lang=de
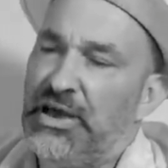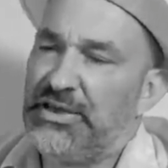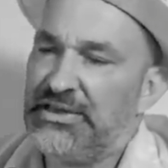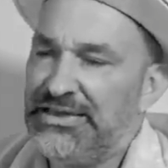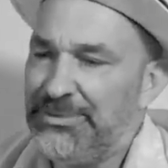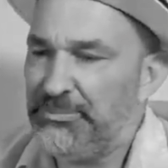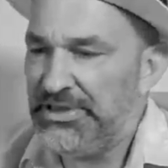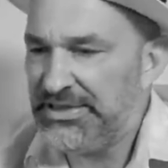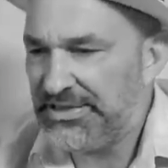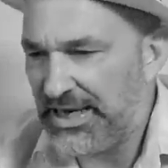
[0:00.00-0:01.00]

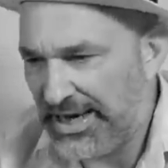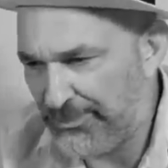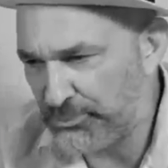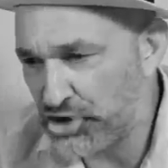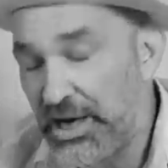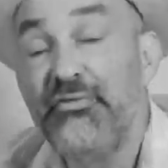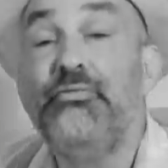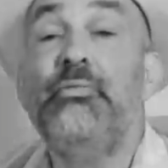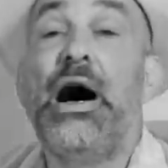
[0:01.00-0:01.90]
angeblich abschaffen,